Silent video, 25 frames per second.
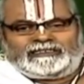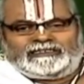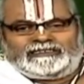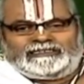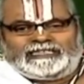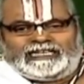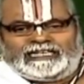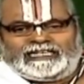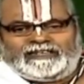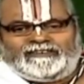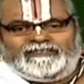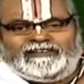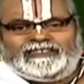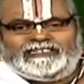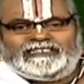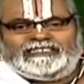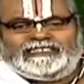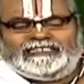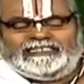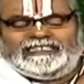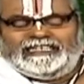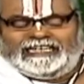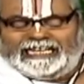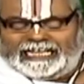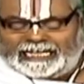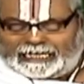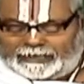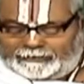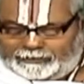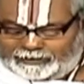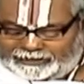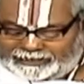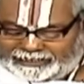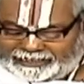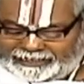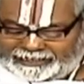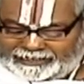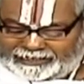జరగలేనిది
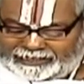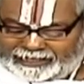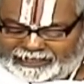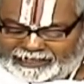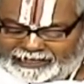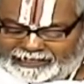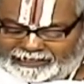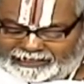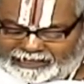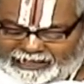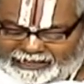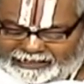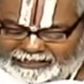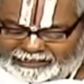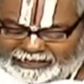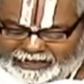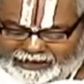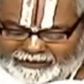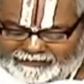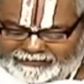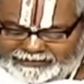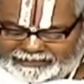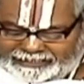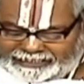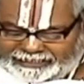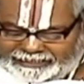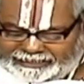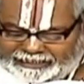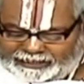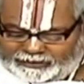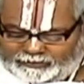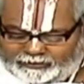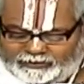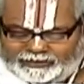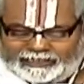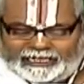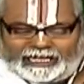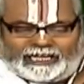లేకపోతే నాకు కావలసి ఏదైనా
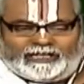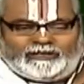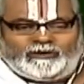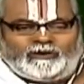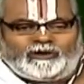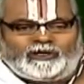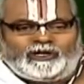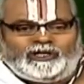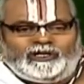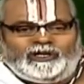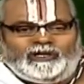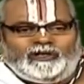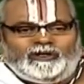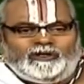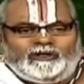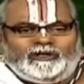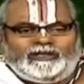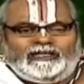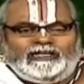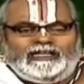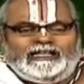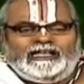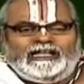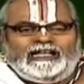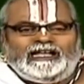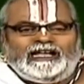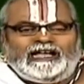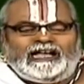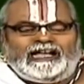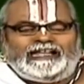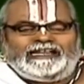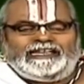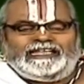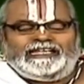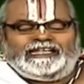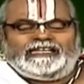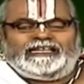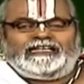ఉందా లోకంలో
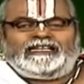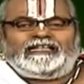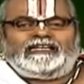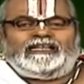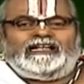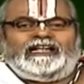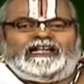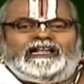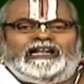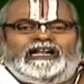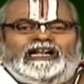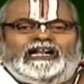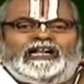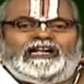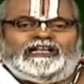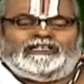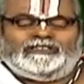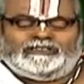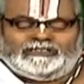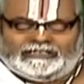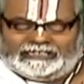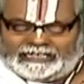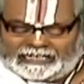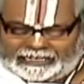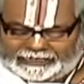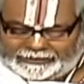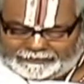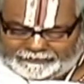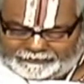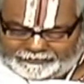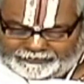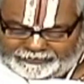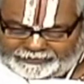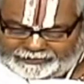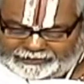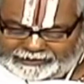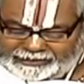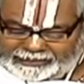అని అడుగుతున్నారు
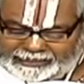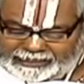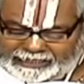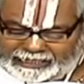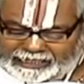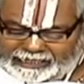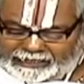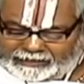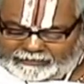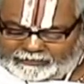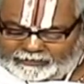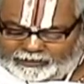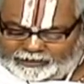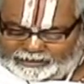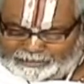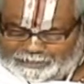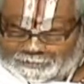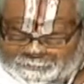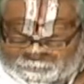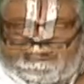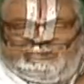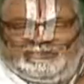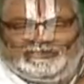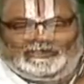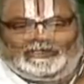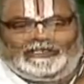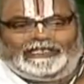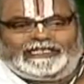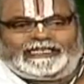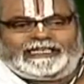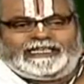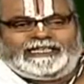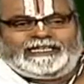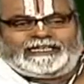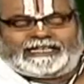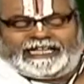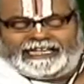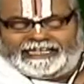
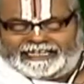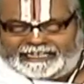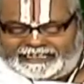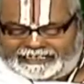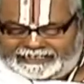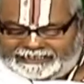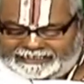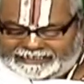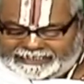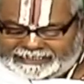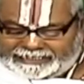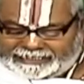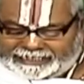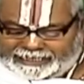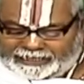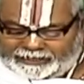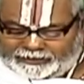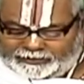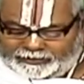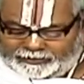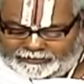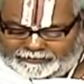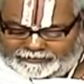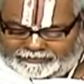భగవంతుడికి కైంకర్యం చేశాను